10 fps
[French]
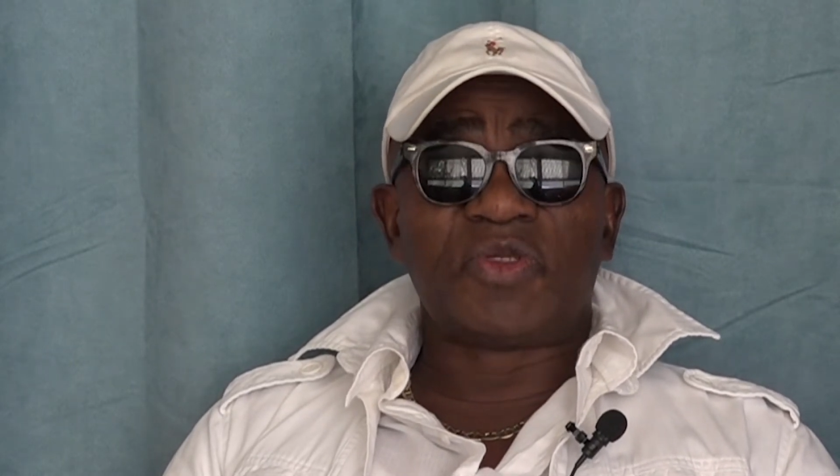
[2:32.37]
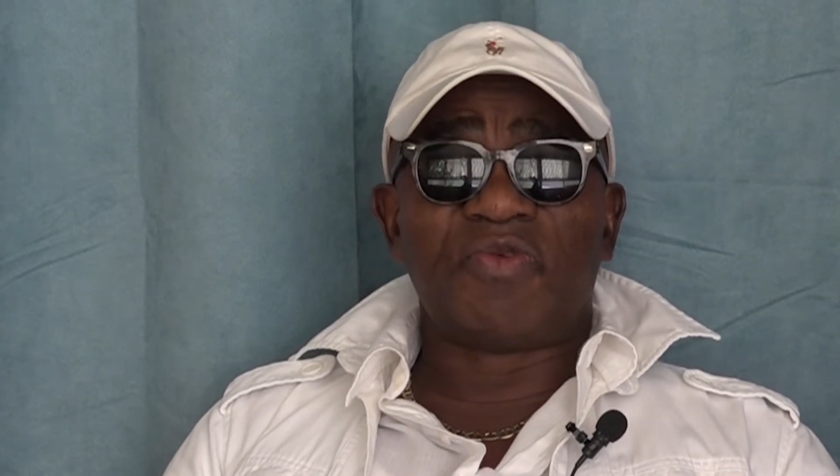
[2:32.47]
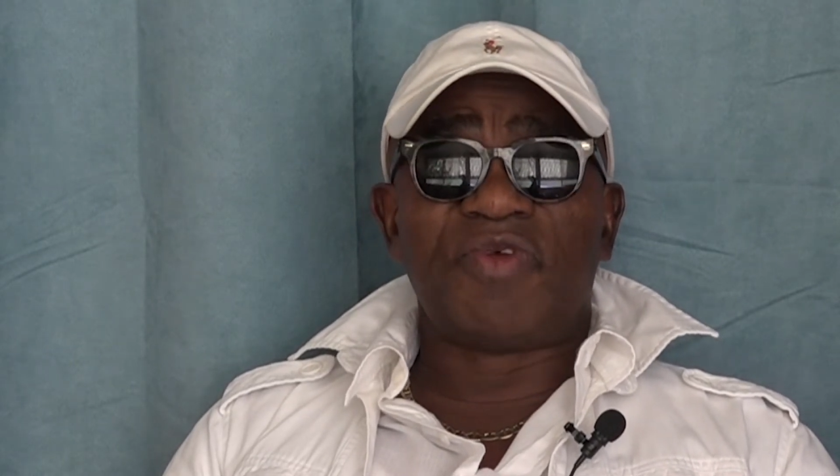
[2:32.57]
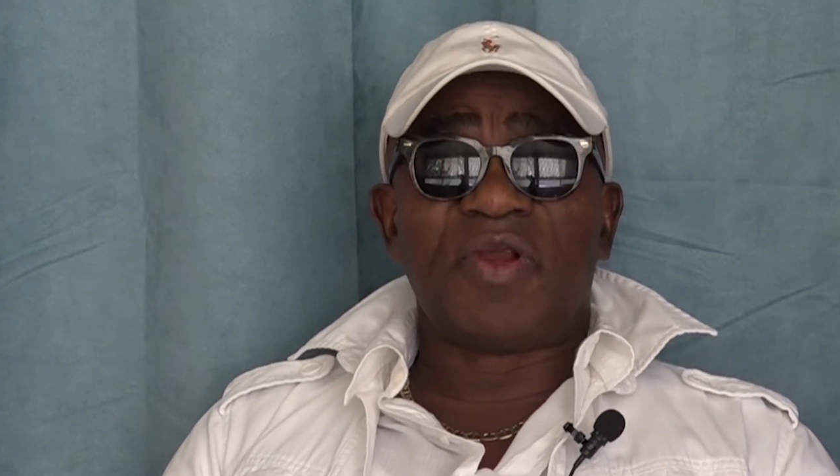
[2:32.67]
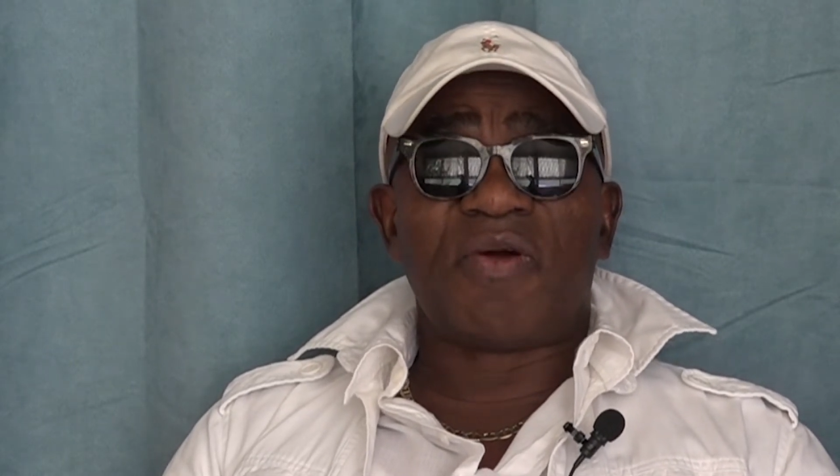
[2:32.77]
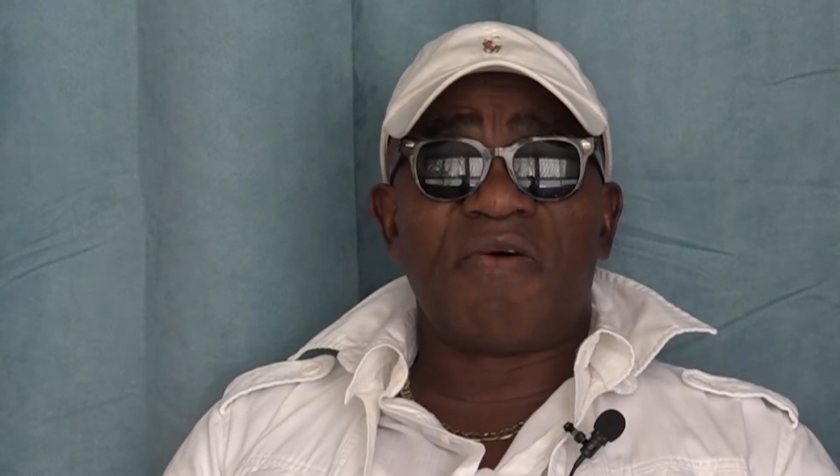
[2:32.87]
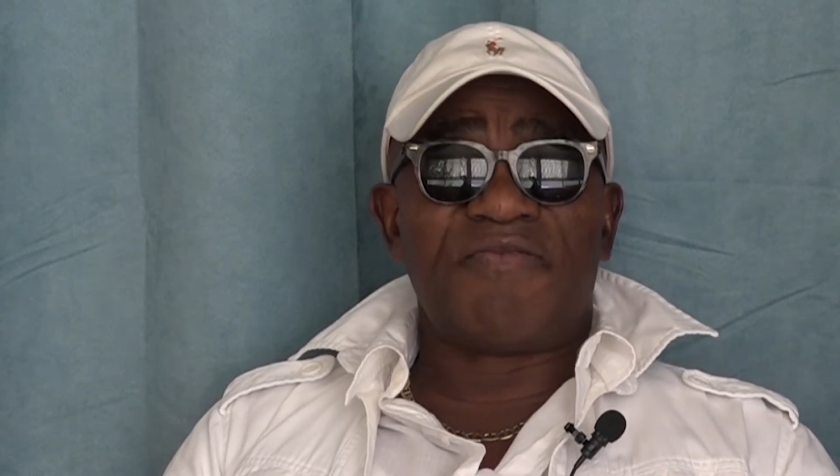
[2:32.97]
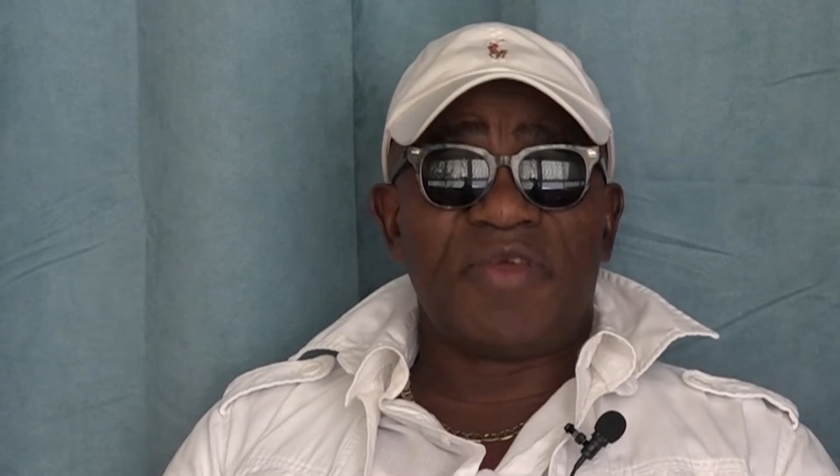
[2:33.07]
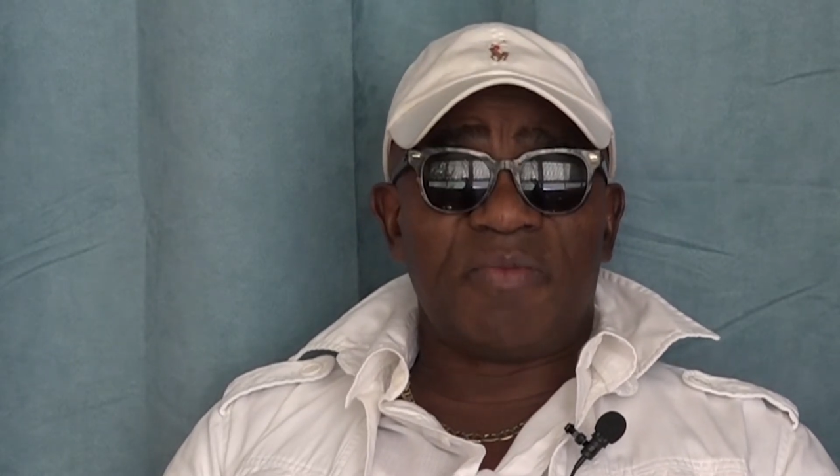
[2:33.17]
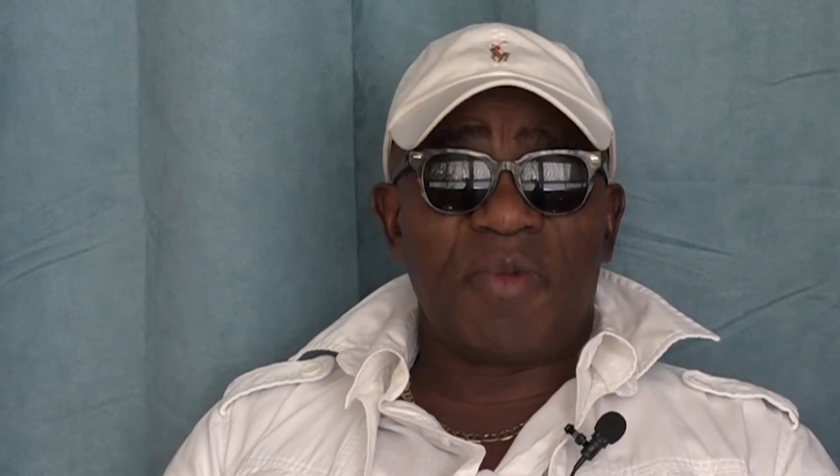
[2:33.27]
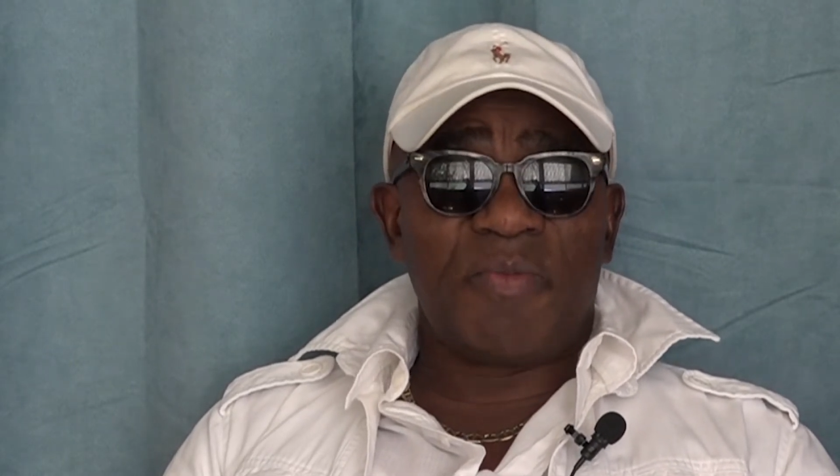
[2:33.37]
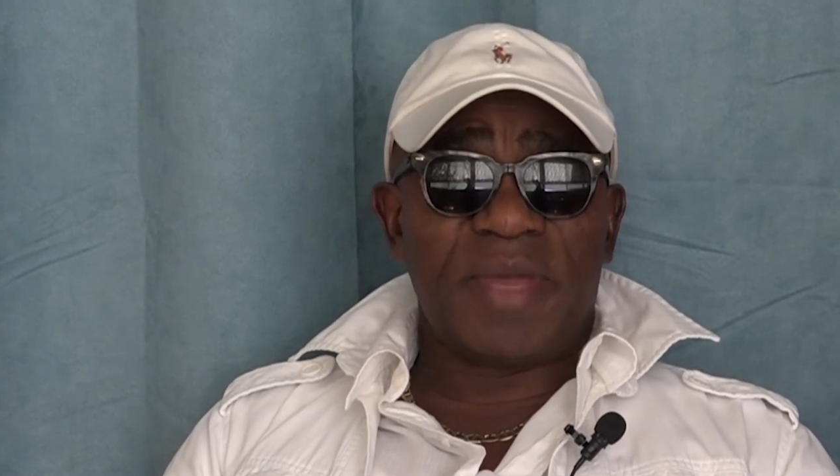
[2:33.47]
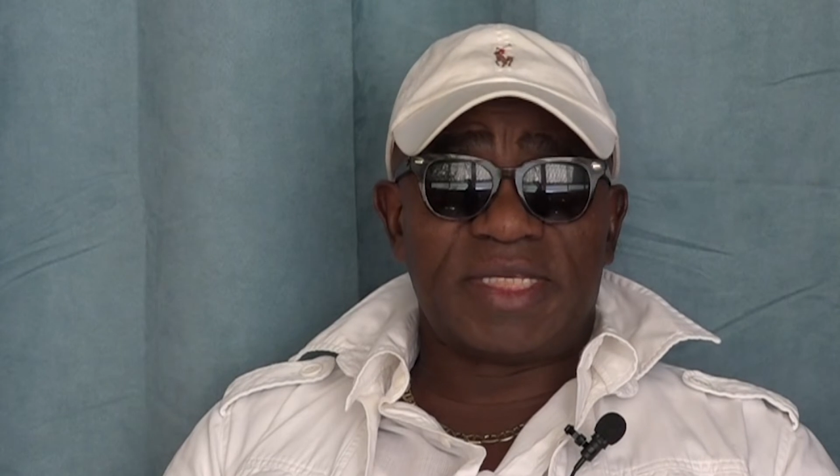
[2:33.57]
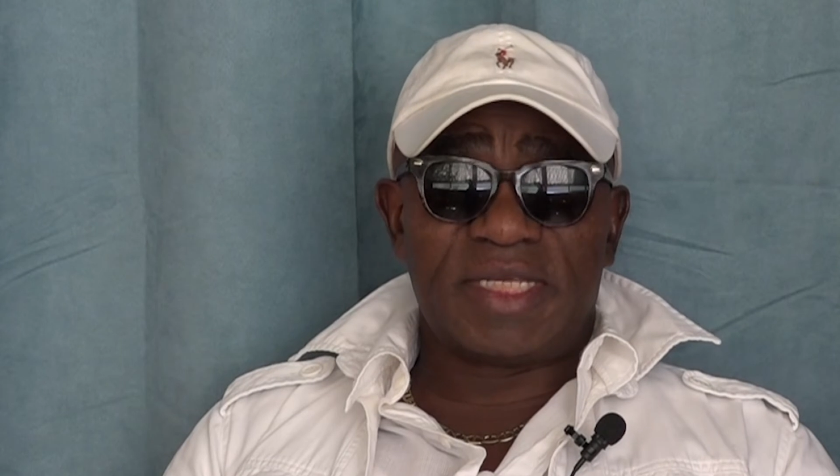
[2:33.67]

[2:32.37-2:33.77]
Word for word: je vis le confinement bah,